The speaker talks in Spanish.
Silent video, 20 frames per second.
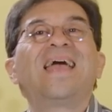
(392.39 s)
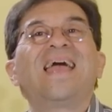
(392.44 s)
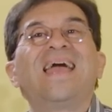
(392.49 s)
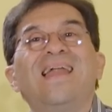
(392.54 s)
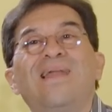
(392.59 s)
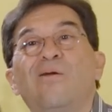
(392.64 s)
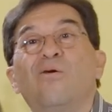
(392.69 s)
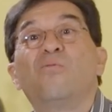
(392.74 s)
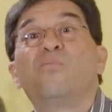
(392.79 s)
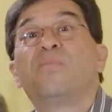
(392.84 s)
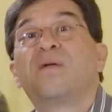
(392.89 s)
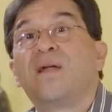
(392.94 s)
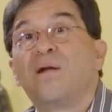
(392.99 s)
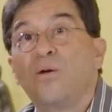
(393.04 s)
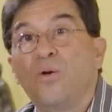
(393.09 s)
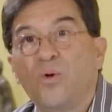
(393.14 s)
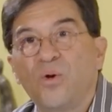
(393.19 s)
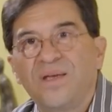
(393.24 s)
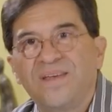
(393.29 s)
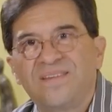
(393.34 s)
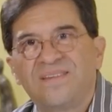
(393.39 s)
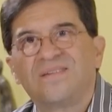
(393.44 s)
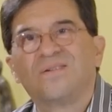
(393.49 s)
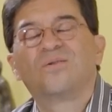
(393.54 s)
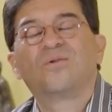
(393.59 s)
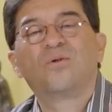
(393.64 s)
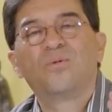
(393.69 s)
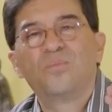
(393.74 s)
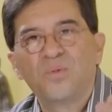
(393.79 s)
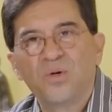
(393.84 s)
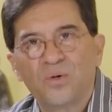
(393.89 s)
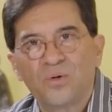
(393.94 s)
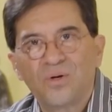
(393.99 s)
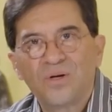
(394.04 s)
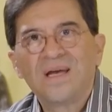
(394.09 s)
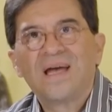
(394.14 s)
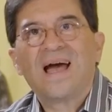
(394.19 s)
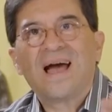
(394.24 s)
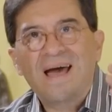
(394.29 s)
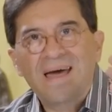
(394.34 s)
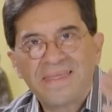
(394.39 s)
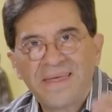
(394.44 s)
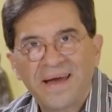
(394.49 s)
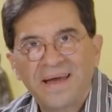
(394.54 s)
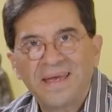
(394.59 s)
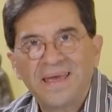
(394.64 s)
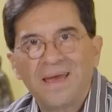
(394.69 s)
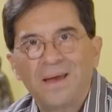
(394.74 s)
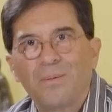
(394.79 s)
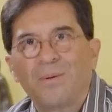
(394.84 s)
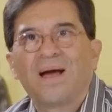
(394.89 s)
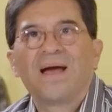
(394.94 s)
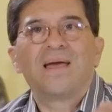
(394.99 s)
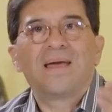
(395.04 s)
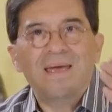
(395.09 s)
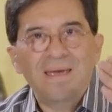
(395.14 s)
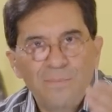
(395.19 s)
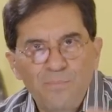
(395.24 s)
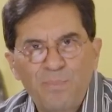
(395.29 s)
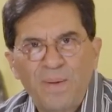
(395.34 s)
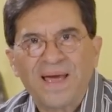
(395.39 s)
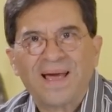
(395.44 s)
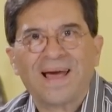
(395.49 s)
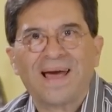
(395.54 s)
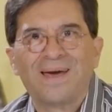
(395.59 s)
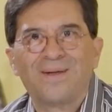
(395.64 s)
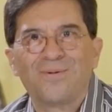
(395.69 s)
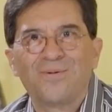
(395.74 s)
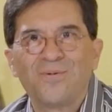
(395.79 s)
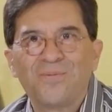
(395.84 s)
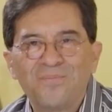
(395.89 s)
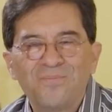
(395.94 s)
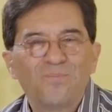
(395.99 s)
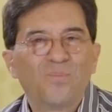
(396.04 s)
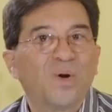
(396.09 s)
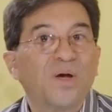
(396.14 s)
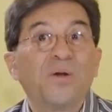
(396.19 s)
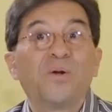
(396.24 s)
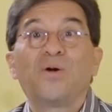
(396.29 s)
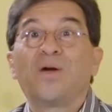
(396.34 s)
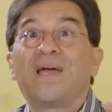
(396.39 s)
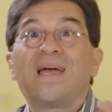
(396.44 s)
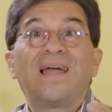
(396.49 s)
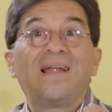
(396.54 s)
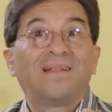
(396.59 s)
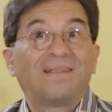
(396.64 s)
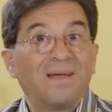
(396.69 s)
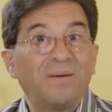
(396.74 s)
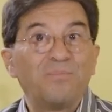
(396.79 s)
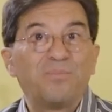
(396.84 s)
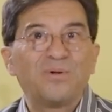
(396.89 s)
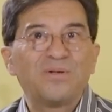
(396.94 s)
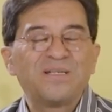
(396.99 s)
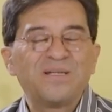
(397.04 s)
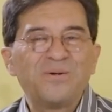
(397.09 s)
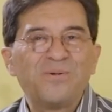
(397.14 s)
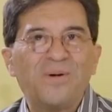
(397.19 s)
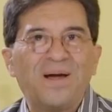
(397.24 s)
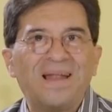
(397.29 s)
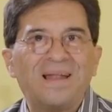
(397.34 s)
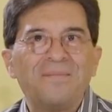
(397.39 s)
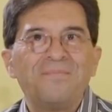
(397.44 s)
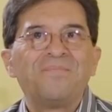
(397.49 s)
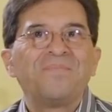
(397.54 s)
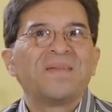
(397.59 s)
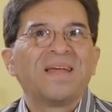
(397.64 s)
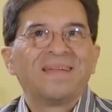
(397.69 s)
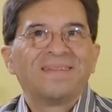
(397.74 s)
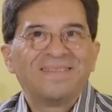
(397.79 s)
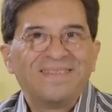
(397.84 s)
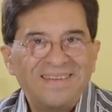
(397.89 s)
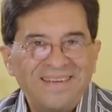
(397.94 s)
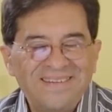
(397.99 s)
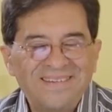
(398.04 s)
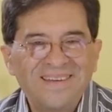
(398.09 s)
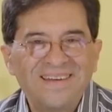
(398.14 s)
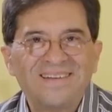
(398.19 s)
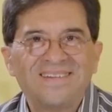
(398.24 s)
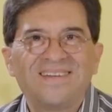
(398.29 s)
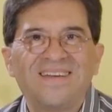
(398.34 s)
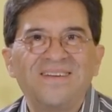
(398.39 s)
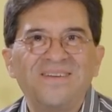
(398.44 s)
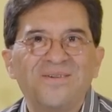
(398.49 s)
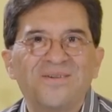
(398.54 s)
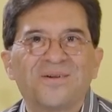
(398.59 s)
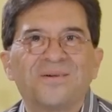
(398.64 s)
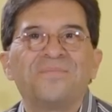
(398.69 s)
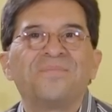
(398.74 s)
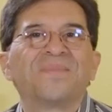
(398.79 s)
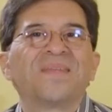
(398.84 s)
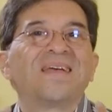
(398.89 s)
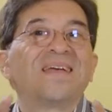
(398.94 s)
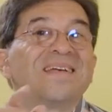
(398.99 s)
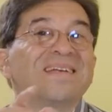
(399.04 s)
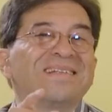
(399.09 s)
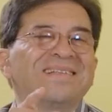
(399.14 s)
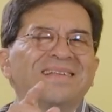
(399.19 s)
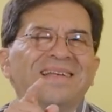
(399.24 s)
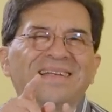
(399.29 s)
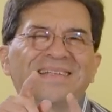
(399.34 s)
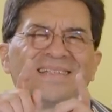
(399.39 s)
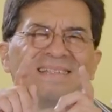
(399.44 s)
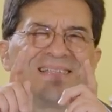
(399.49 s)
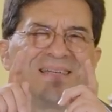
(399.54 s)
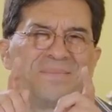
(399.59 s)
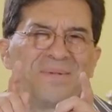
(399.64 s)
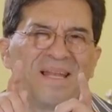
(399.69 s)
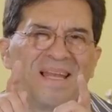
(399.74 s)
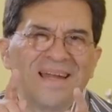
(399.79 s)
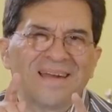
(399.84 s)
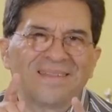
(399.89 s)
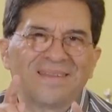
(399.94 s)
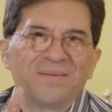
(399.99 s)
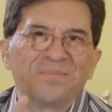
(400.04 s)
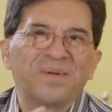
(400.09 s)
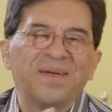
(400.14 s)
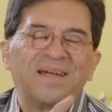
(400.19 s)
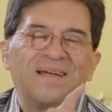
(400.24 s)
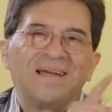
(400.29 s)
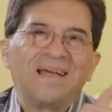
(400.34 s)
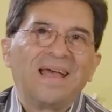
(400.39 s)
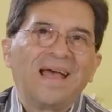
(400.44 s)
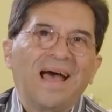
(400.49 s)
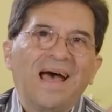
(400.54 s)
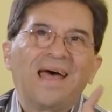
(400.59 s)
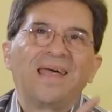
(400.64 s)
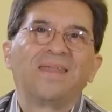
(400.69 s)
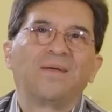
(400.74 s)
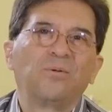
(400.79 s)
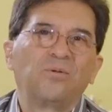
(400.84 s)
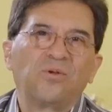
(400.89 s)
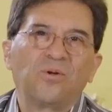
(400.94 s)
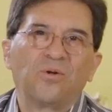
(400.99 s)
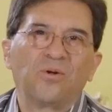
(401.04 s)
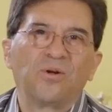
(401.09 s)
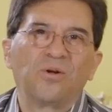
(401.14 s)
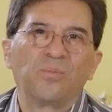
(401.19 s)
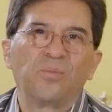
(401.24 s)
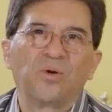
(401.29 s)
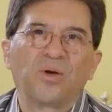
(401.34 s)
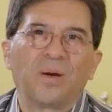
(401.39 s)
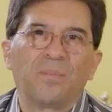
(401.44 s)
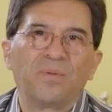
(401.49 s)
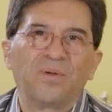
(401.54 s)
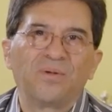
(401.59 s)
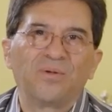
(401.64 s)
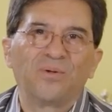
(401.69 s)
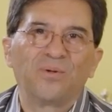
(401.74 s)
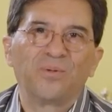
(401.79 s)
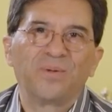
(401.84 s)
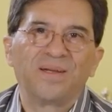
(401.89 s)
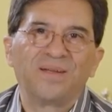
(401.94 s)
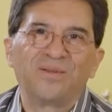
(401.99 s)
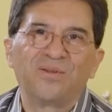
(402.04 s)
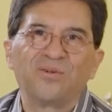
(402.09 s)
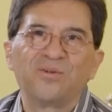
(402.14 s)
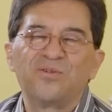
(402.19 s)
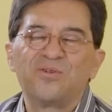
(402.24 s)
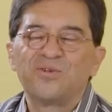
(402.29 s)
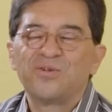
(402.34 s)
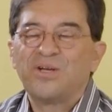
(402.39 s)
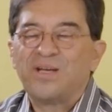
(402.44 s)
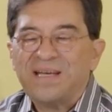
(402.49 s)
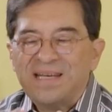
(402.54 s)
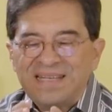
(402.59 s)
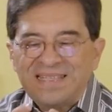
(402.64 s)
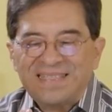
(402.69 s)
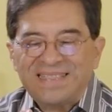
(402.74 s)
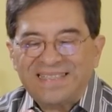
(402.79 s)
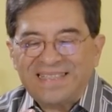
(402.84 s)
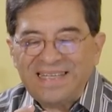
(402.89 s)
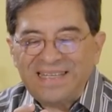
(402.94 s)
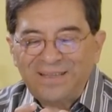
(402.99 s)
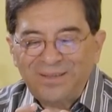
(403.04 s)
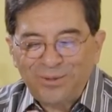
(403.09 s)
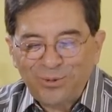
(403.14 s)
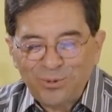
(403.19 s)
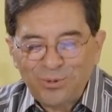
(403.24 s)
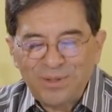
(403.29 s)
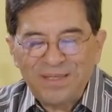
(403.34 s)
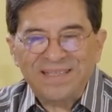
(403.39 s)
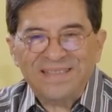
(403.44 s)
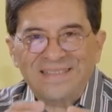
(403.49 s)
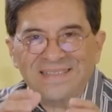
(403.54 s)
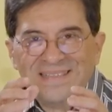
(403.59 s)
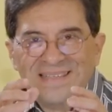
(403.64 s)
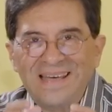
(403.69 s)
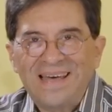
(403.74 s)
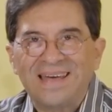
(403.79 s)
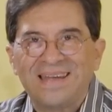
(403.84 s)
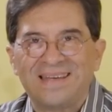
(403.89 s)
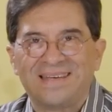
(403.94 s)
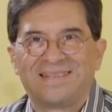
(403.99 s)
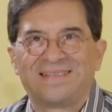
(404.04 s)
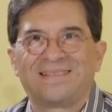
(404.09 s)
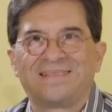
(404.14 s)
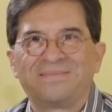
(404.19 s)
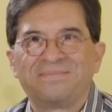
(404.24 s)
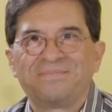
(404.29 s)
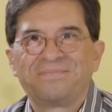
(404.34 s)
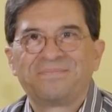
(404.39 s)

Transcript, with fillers: El hombre lo hizo, comió, Adán y Eva, y pecaron. Bueno, el templo es igual, dice el Señor, similar también a Deuteronomio capítulo 28. Si tú hicieres